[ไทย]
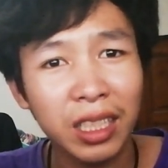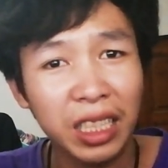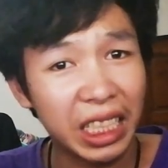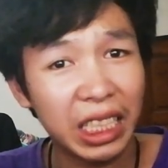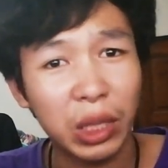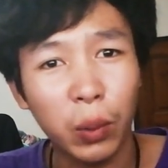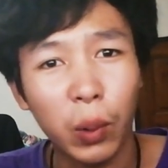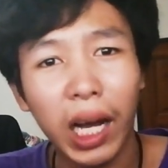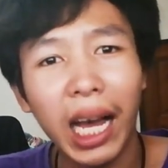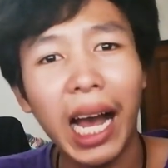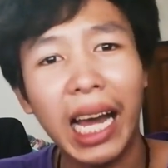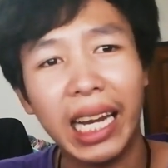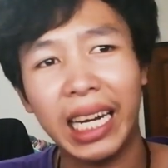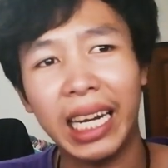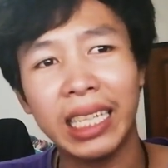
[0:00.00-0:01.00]
ฉีกตัว
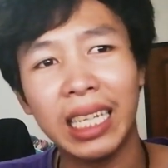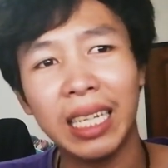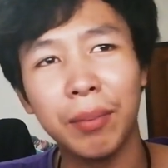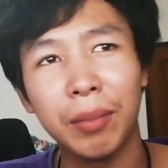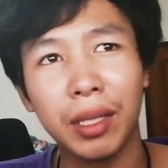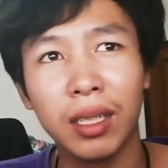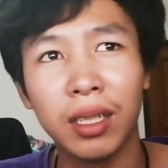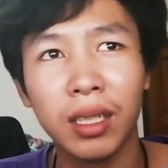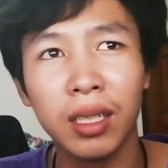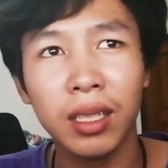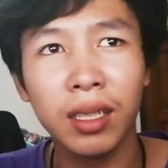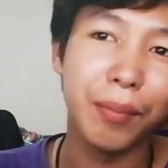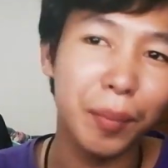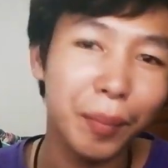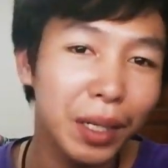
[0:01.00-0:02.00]
ขาดอะไรเงี้ย
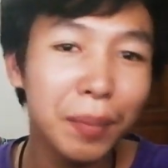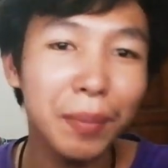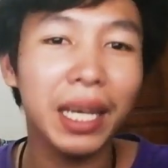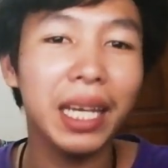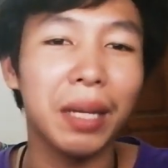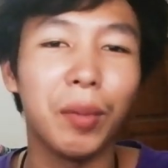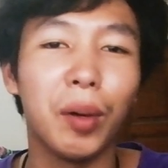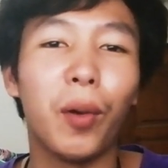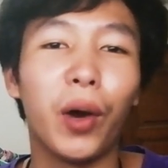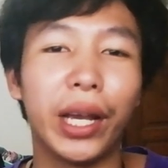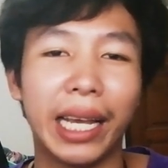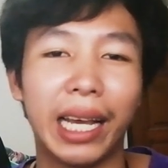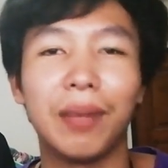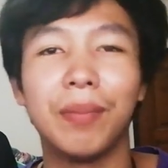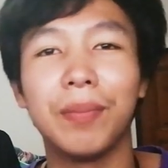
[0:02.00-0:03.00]
มันไม่ได้มีให้เห็นบ่อยๆ
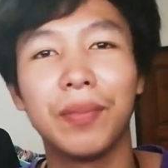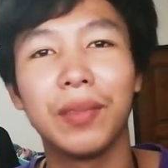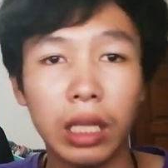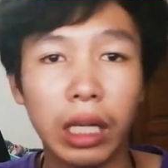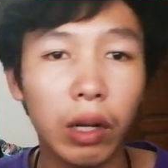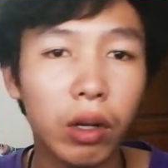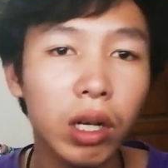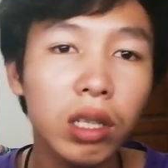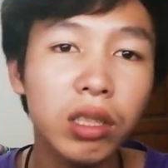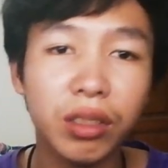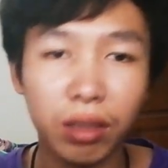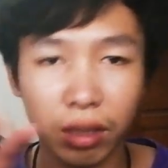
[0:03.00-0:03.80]
ไงครับแล้วก็